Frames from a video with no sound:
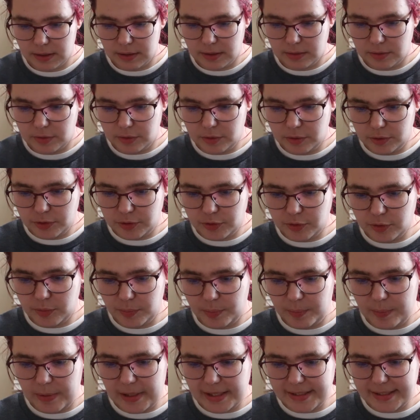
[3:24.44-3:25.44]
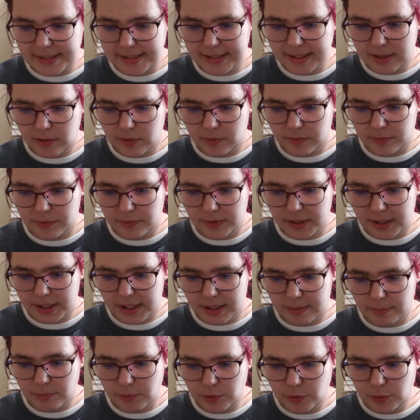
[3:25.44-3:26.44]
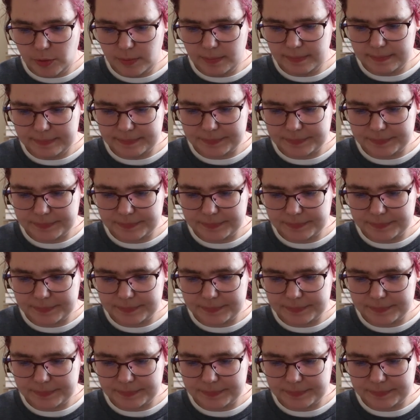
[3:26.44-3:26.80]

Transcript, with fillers: de son plastique. On verra mieux.